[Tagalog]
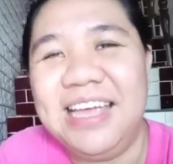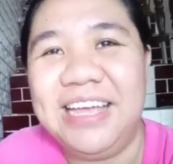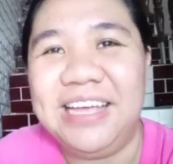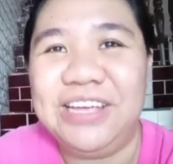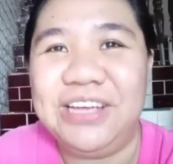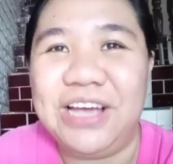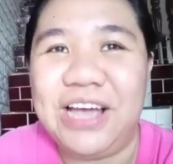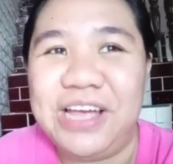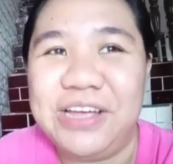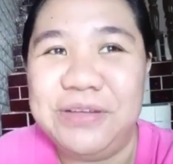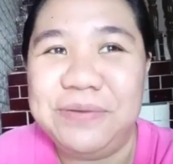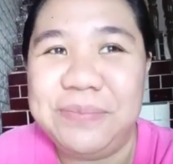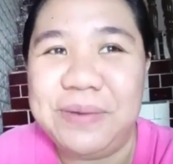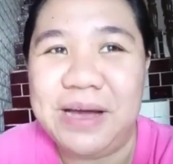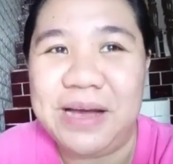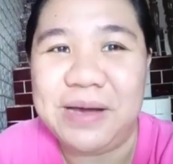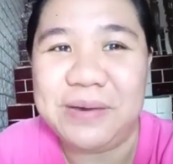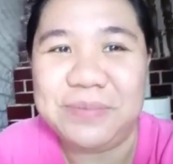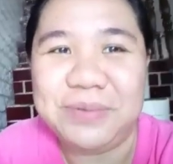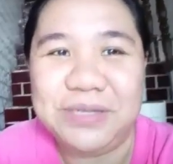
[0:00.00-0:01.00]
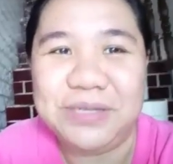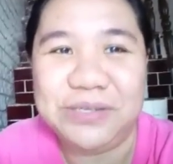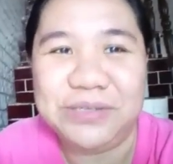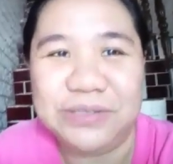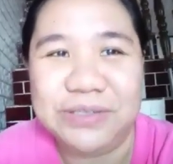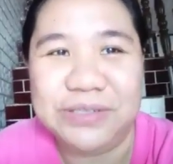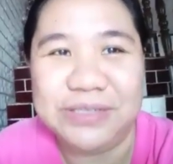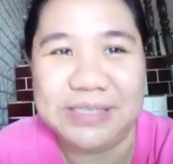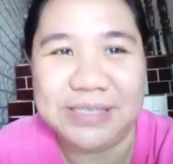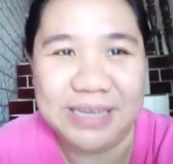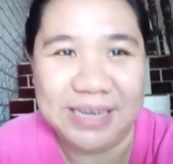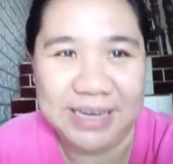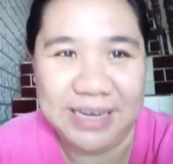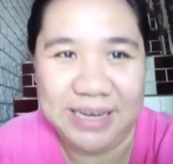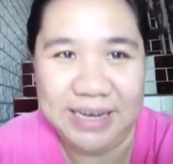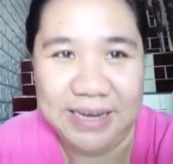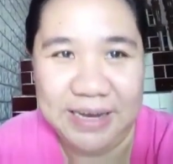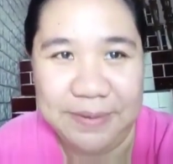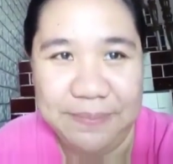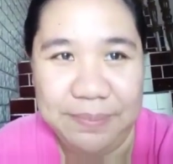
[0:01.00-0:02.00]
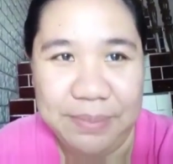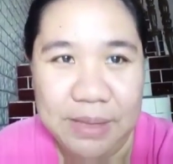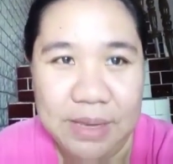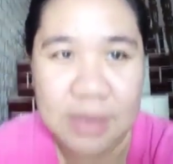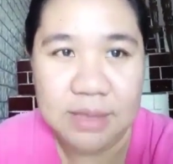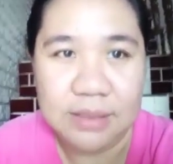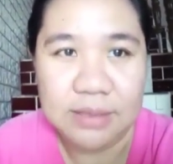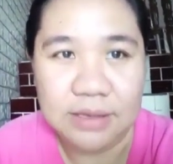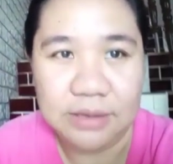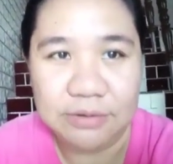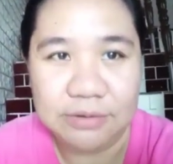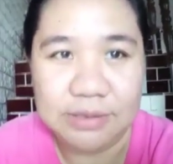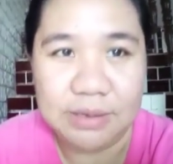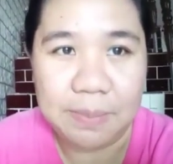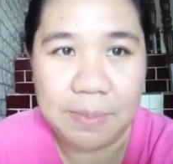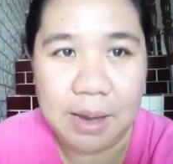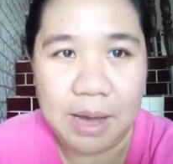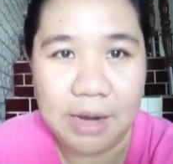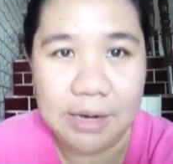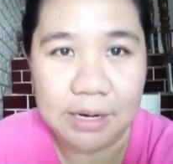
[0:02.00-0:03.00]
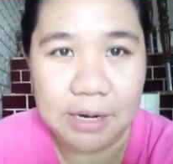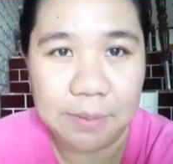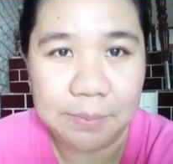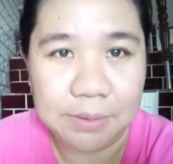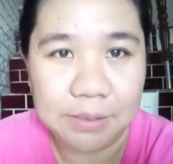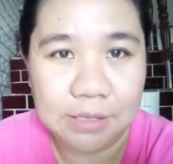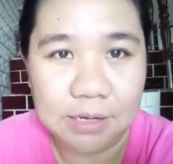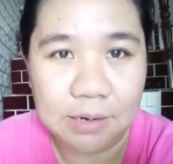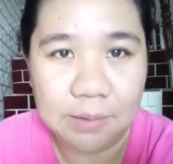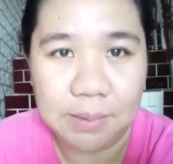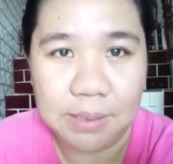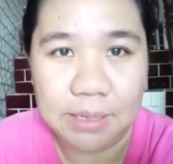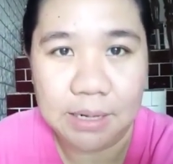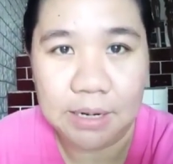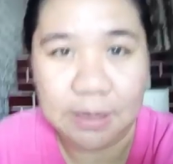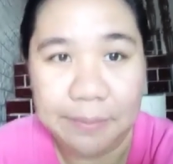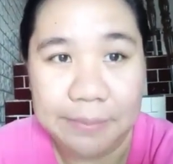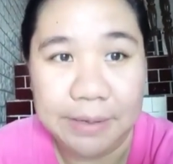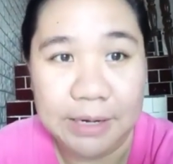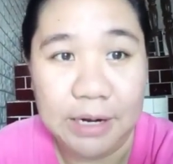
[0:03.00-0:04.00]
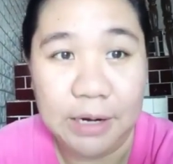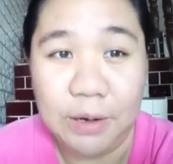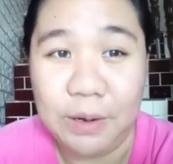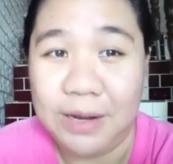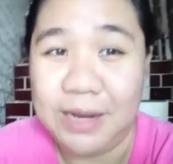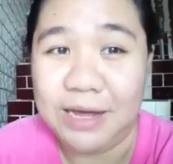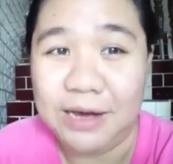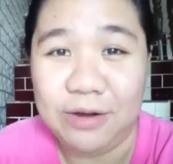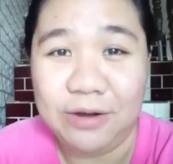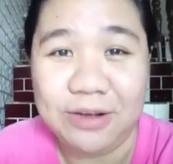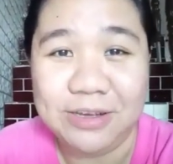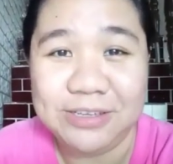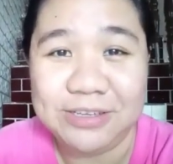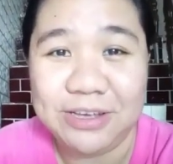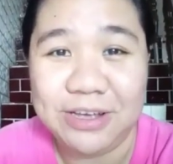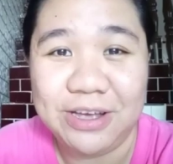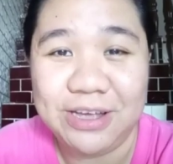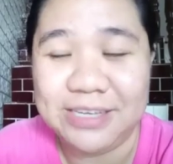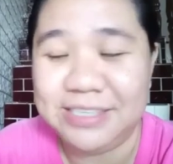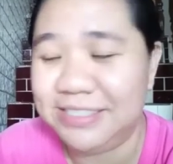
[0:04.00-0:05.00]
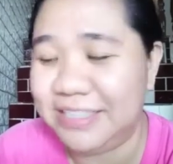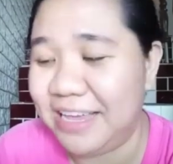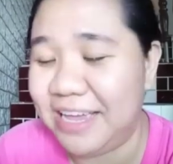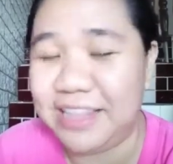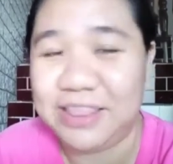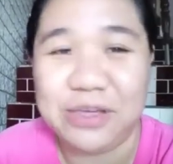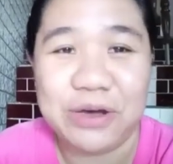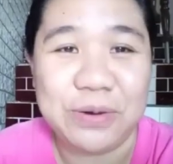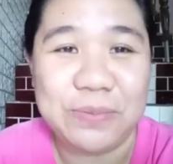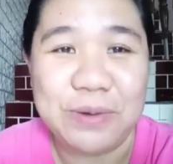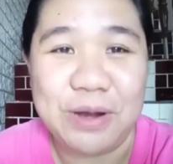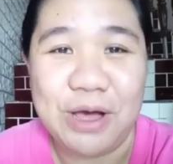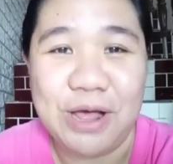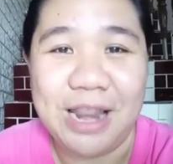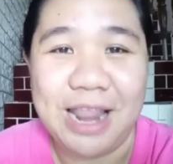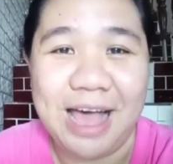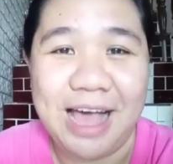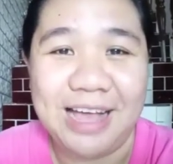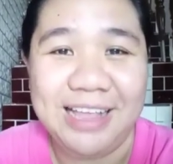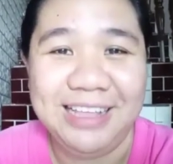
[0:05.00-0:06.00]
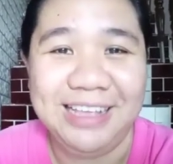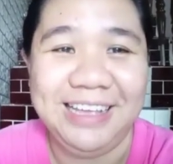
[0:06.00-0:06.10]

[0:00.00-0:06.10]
eh, ayun mga kabishos, eh, dito sa bahay namin, dalawa lang kami ng lola ko. So, stay at home, lola.